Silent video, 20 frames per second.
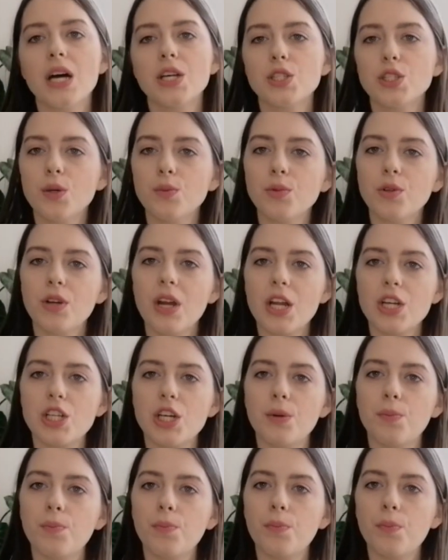są to
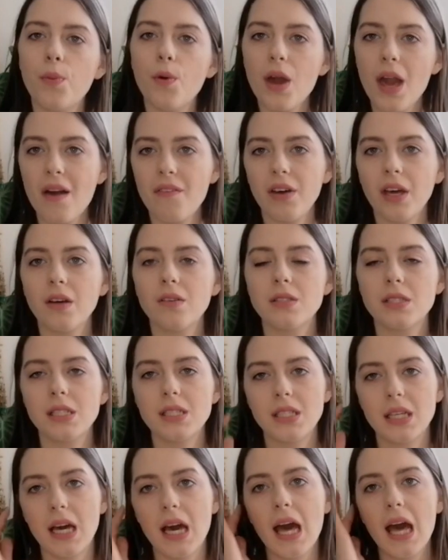raczej pojawiające
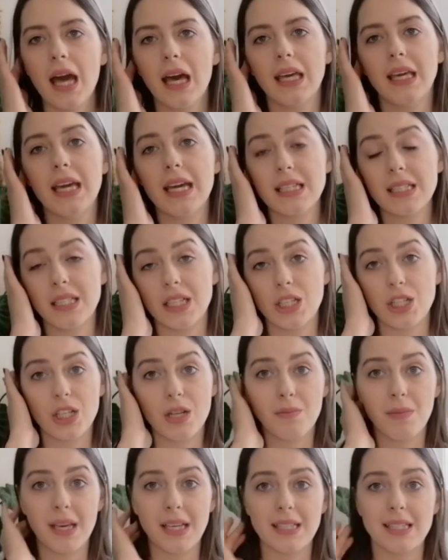się
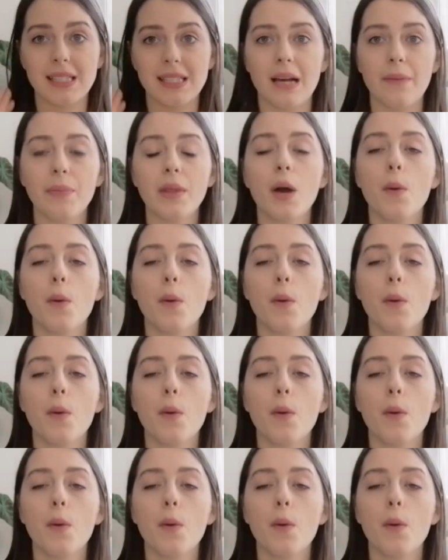jaśniejsze miejsca.